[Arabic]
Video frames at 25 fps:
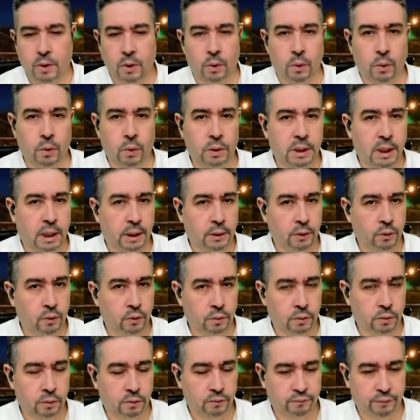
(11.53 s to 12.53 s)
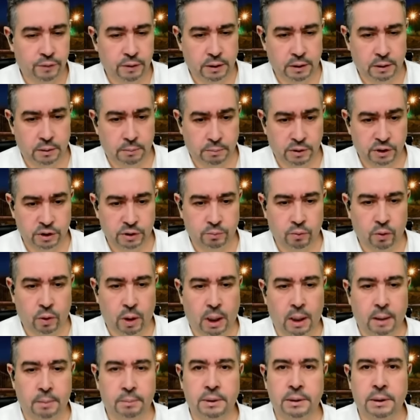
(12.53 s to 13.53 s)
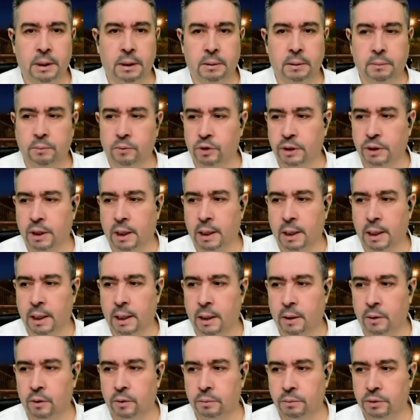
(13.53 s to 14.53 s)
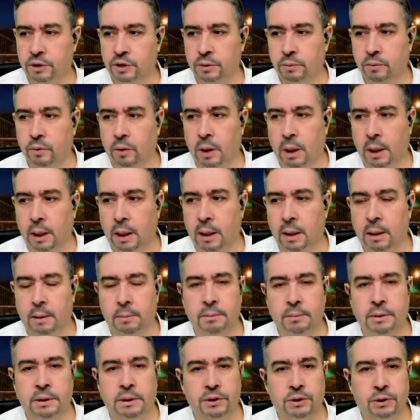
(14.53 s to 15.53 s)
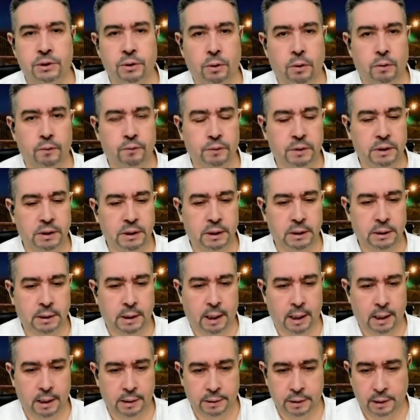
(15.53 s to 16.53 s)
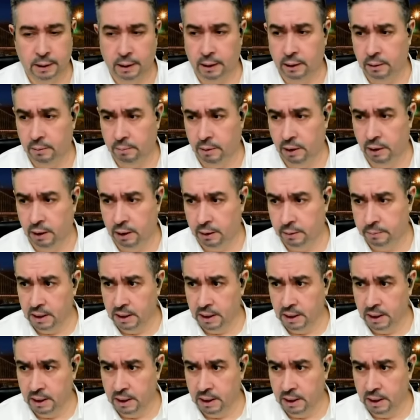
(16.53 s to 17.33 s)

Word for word: وكانوا فيه مجموعة من المدراء ومجموعة من الصحفيين حاضرين معه